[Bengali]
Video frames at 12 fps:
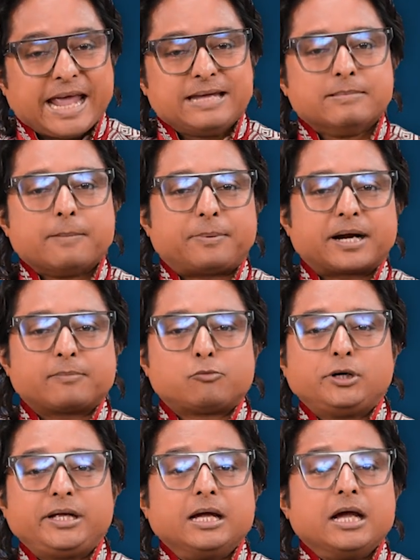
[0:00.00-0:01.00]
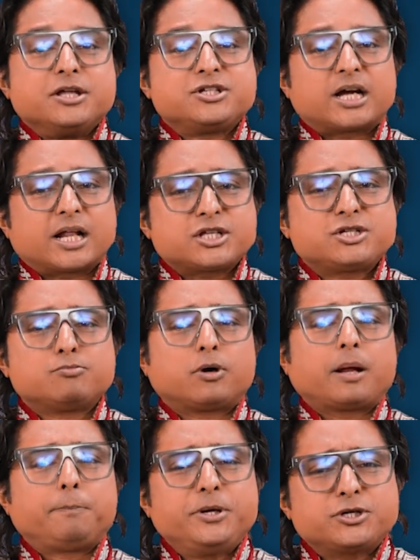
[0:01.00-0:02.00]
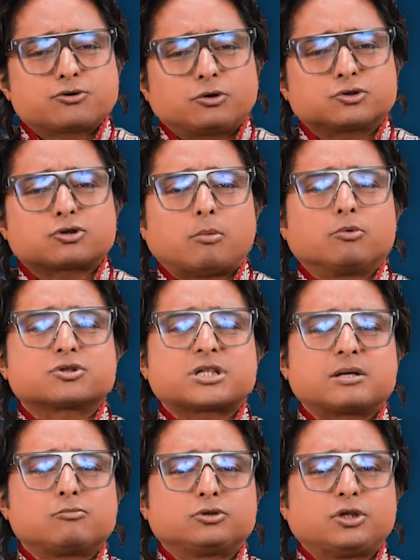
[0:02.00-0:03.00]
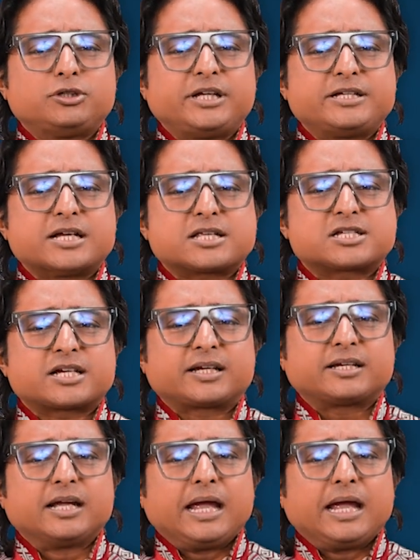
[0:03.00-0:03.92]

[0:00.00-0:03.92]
এই ব্যাপারে বলি যারা জীবনে ভীষণ সমস্যার মধ্য দিয়ে যাচ্ছেন